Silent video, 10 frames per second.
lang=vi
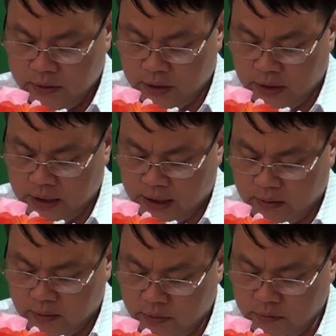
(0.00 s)
chỉ
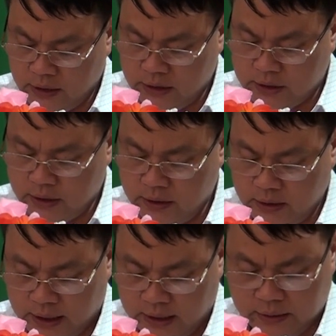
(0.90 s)
đạo công tác xây
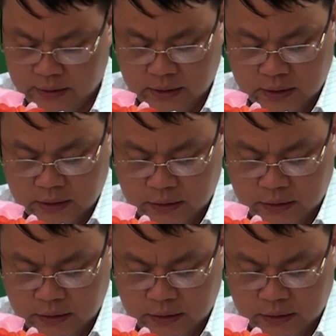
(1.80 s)
dựng đảng,